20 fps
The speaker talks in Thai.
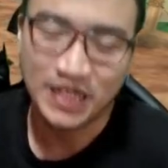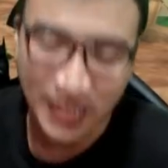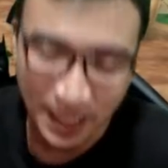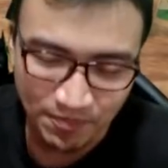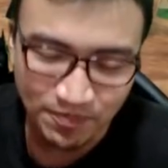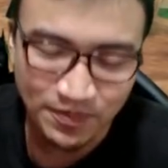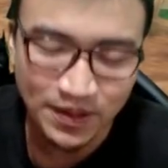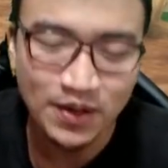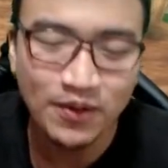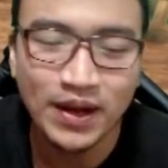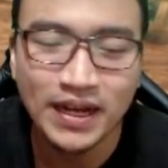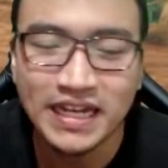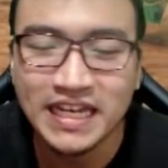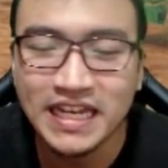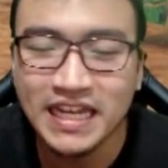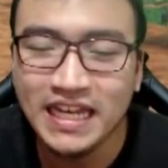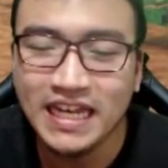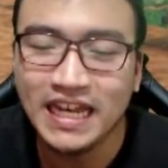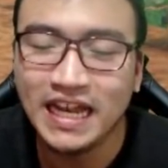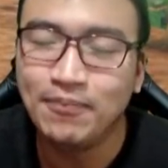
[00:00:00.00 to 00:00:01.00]
ปในวันนี้
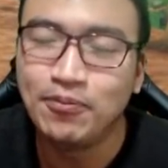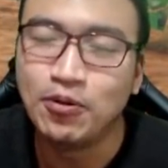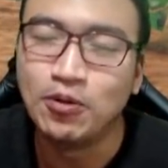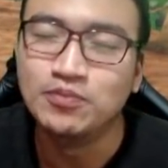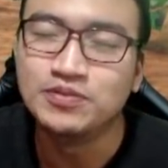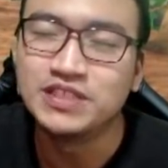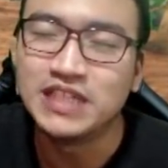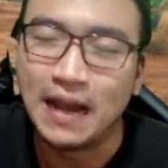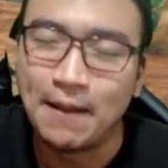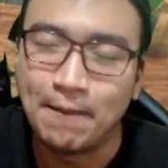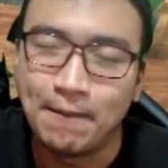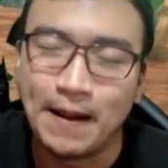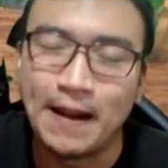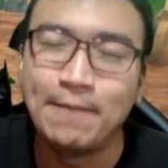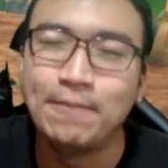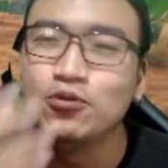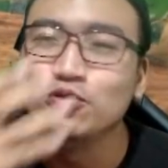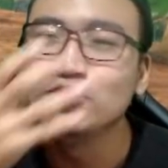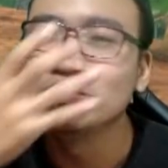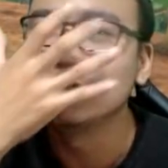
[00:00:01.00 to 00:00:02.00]
เนี่ยผมจะมา
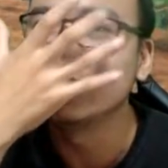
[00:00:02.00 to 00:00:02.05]
พูดถึง